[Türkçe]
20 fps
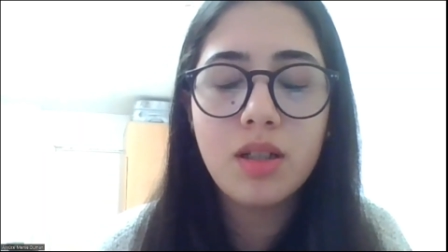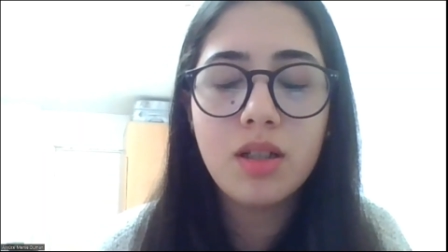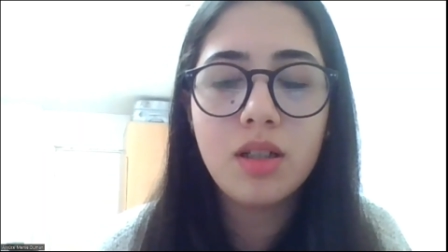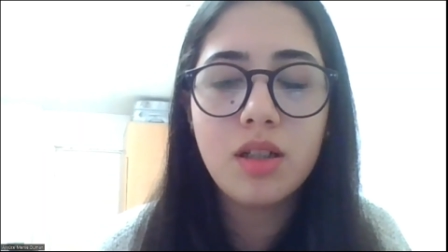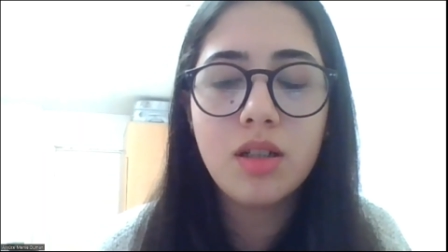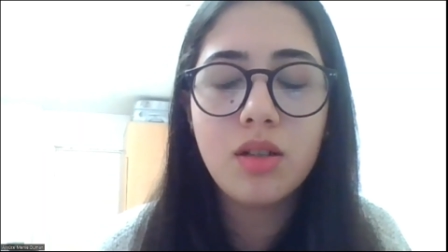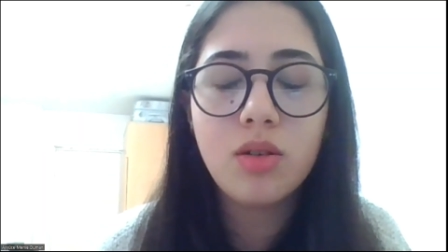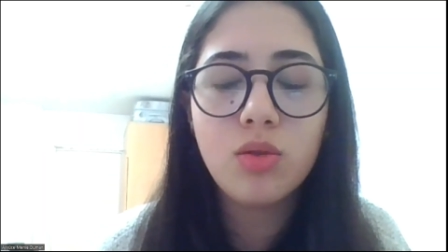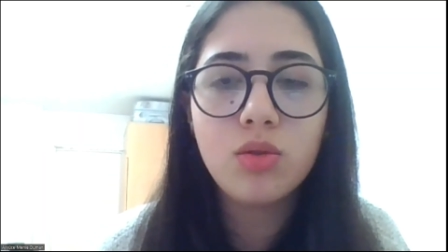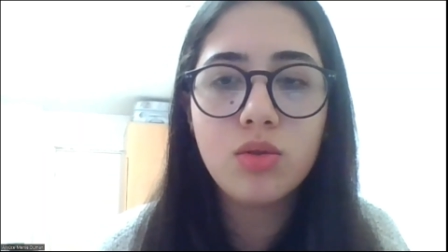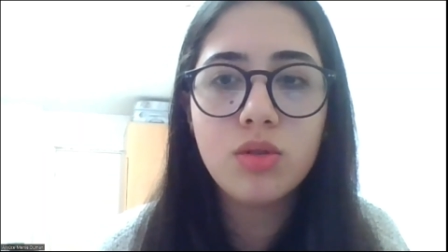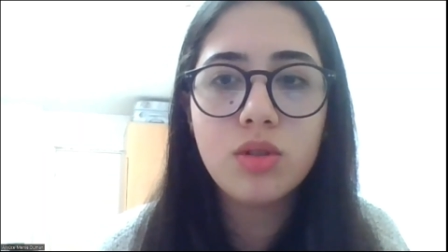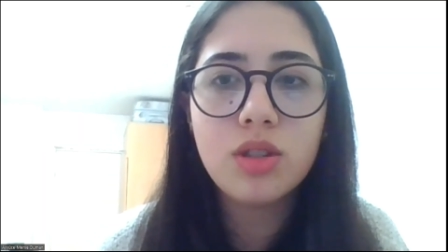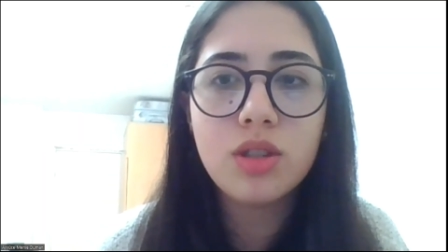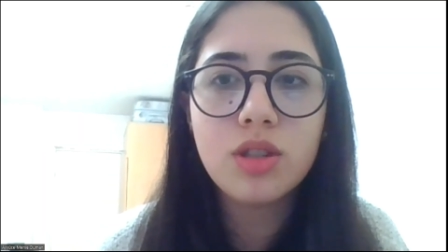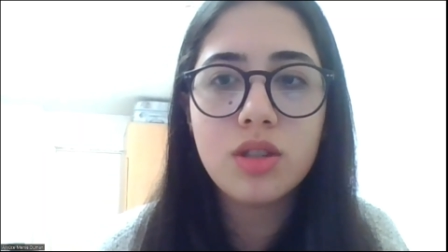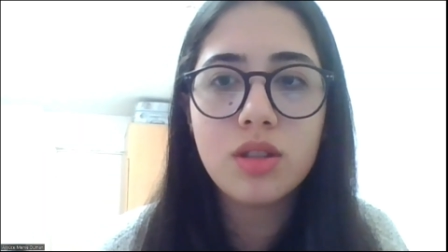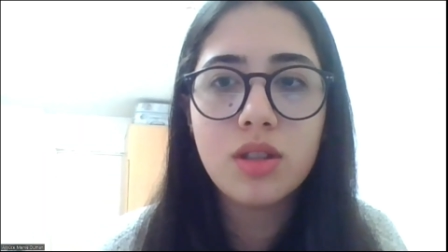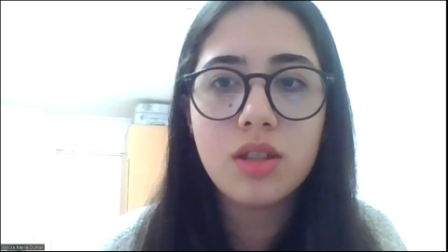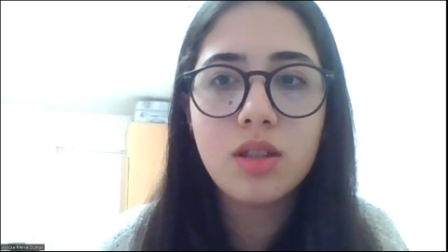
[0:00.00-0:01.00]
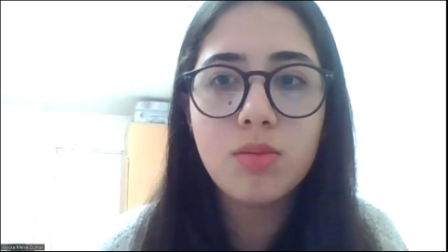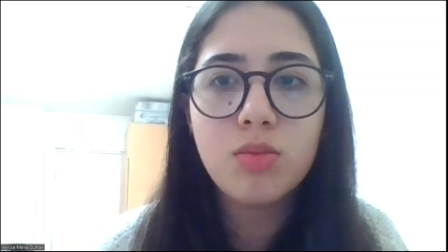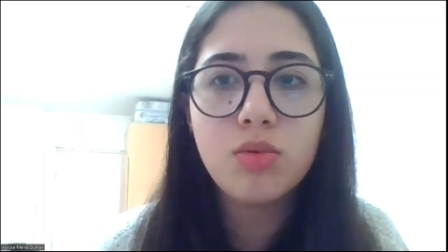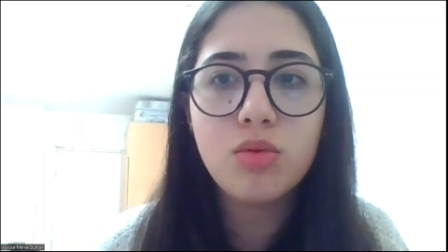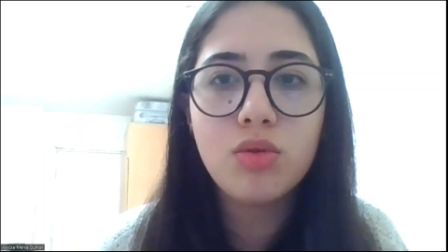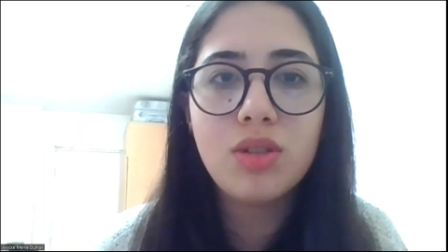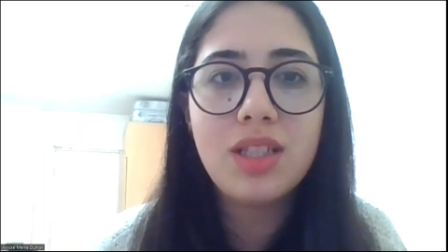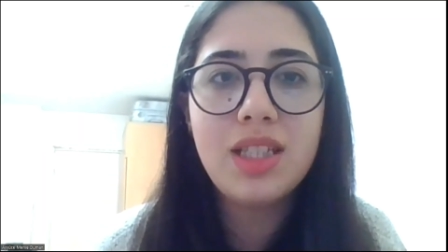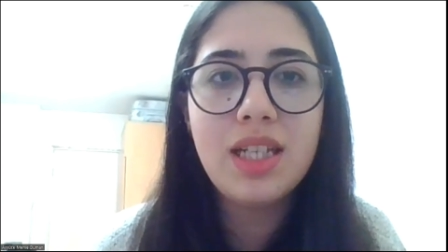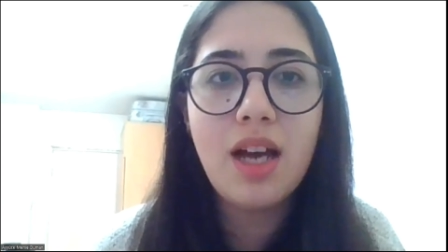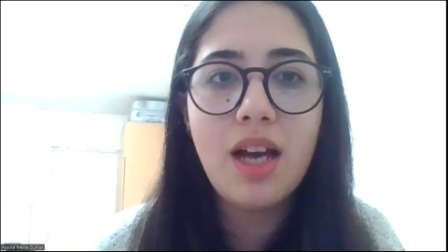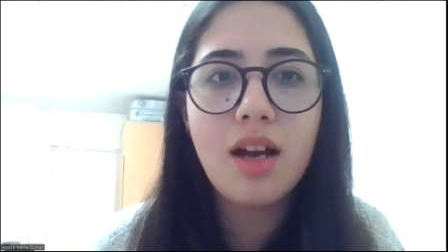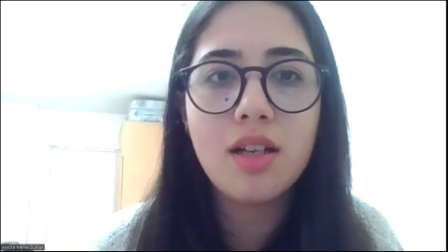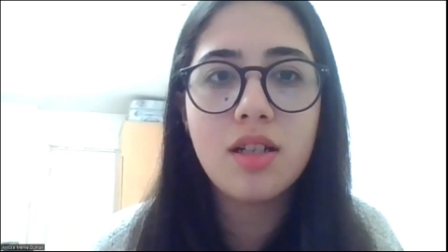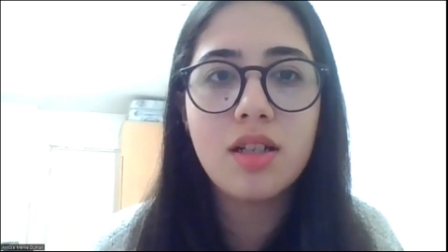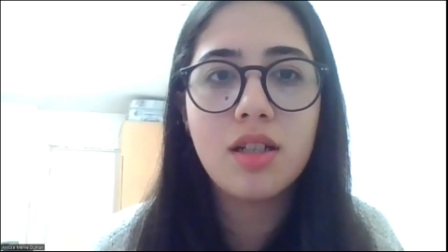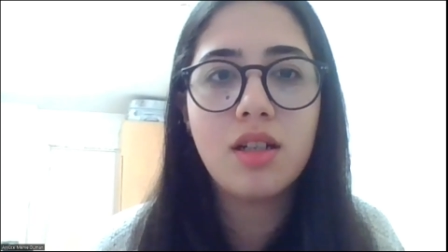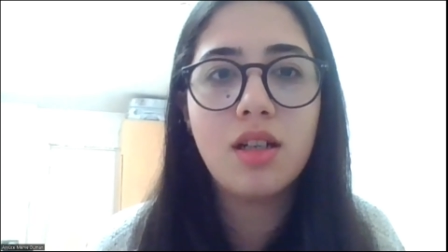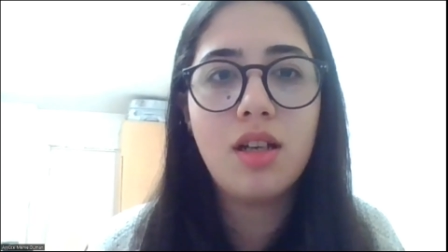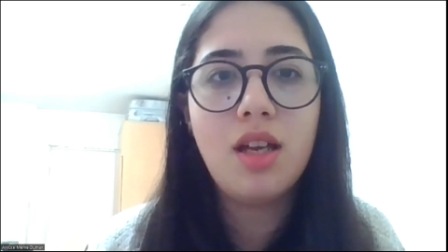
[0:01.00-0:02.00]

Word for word: Ee, onun dışında da bu diğer